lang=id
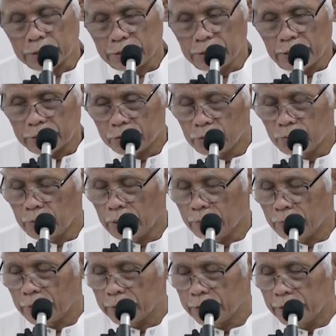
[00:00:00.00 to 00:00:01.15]
hadihati
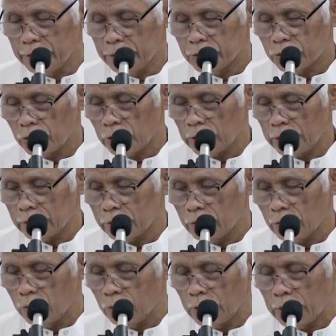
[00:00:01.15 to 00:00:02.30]
Muhammadin
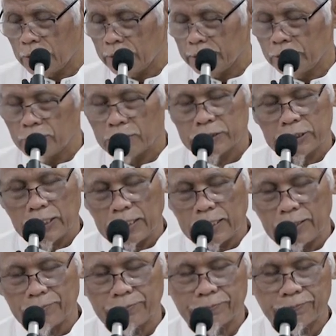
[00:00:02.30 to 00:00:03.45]
sallallahu alaihi
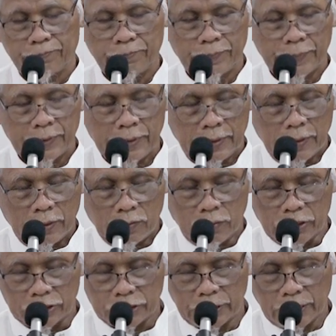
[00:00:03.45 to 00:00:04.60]
wasallam
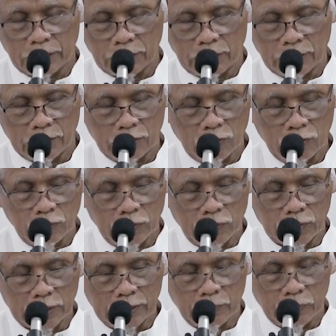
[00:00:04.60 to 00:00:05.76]
wa syarrul
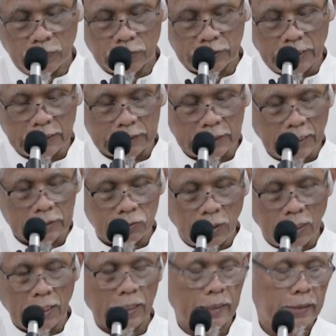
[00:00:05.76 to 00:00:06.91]
umuri
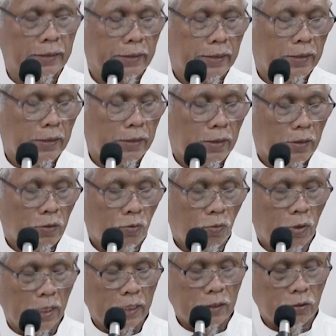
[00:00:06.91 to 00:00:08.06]
muhdatsatuha
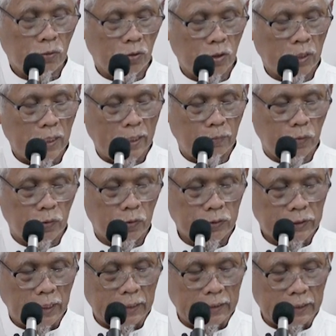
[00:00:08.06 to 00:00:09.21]
wa kulla
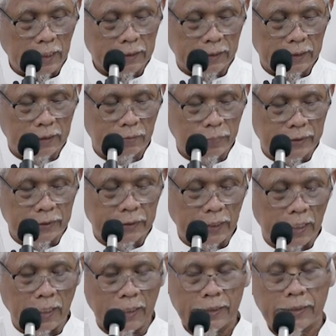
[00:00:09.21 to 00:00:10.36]
muhdatsatin
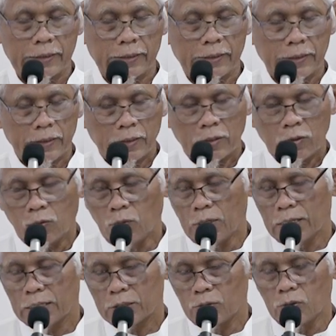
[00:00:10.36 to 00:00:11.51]
bid'ah
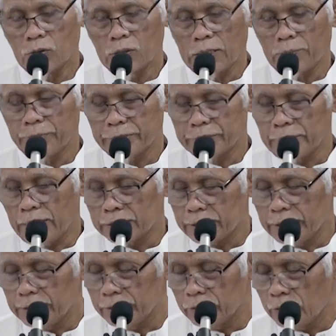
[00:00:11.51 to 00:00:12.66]
wa kulla
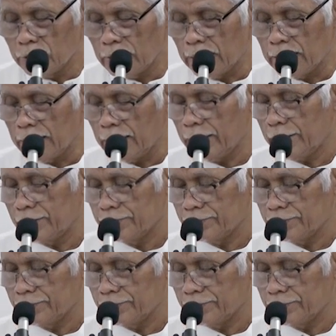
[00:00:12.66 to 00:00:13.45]
bid'atin dolalah